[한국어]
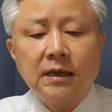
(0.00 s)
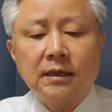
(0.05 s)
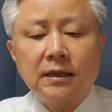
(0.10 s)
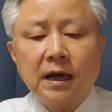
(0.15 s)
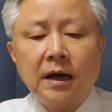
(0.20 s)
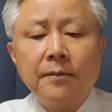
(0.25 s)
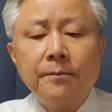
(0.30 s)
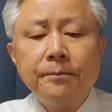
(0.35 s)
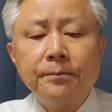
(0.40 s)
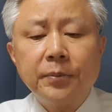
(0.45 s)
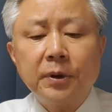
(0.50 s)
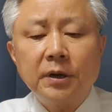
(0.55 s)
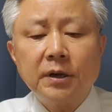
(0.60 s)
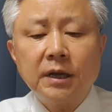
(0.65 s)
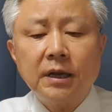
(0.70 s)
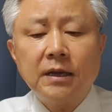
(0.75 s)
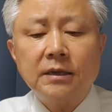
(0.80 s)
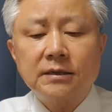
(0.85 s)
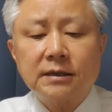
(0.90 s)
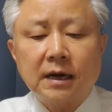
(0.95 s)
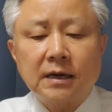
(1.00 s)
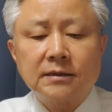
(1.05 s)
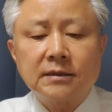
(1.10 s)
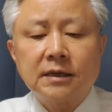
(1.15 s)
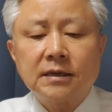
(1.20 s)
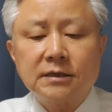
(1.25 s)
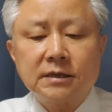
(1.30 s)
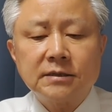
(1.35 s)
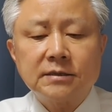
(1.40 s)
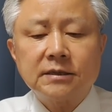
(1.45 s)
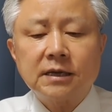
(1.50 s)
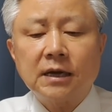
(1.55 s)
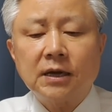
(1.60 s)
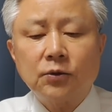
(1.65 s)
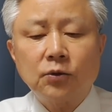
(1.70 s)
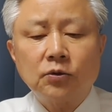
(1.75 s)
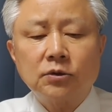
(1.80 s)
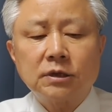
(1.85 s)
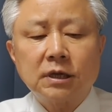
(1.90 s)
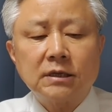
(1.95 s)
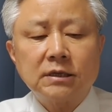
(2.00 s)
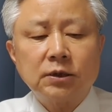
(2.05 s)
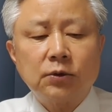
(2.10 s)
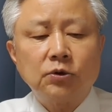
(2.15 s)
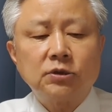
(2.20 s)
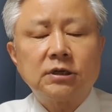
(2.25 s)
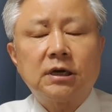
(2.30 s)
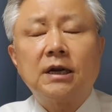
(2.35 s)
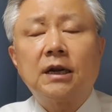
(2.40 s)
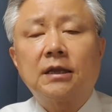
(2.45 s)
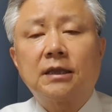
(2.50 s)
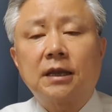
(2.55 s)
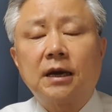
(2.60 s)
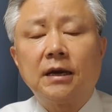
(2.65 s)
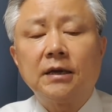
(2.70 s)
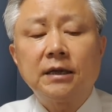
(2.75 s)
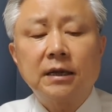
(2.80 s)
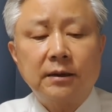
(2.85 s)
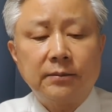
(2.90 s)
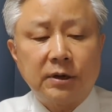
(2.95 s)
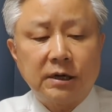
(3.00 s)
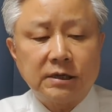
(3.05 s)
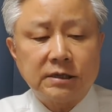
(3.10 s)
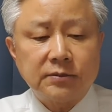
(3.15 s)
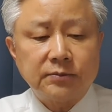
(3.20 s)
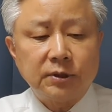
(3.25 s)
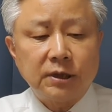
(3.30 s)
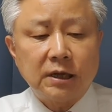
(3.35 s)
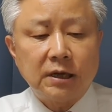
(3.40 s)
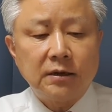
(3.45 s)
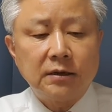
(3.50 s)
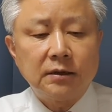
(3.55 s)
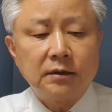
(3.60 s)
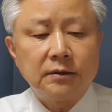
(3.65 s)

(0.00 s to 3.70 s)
남편의 장례식장에도 찾아오지 않았다 이렇게 말했습니다.